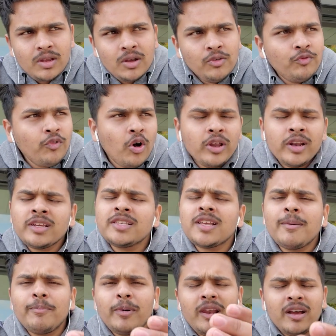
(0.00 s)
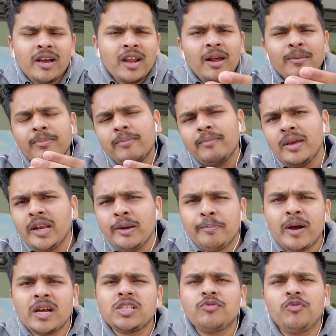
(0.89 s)
फॉर एग्ज़ाम्पल अगर आप मेरे
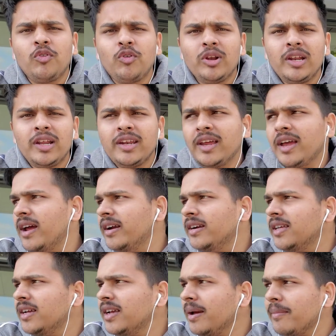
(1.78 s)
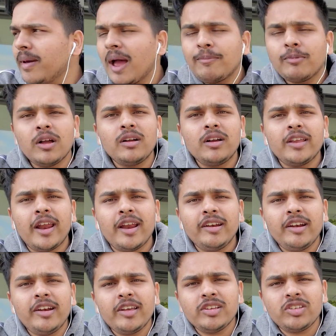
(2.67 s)
पास फ़ोन लेने आए ठीक है मैं आपका
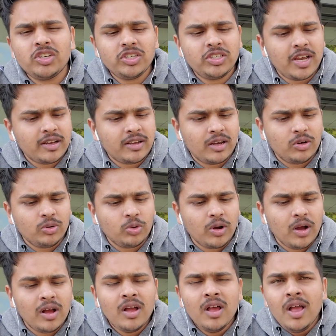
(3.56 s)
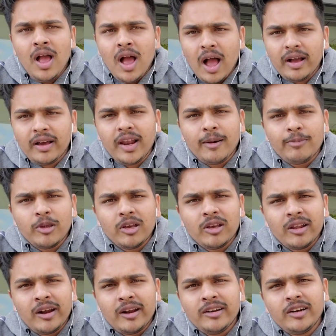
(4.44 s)
क्रेडिट हिस्ट्री चेक करूँगा अगर आपकी
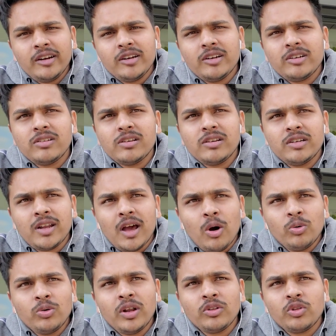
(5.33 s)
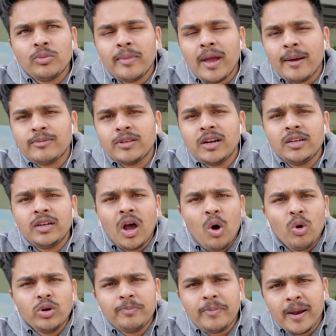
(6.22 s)
क्रेडिट हिस्ट्री डाउन है तो मैं आपसे
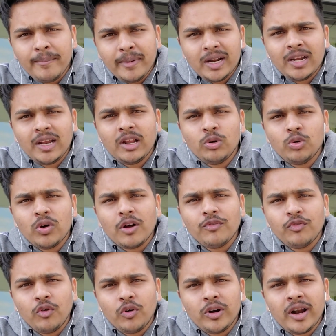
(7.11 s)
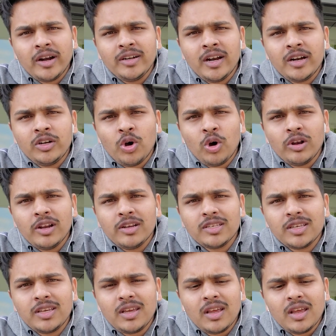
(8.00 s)
डाउन पेमेंट ले लूँगा फोर हंड्रेड
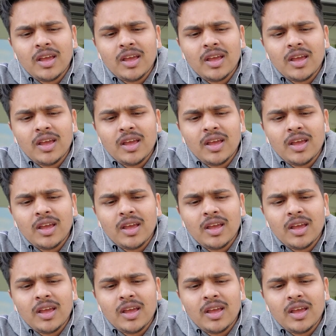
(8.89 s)
डॉलर्स की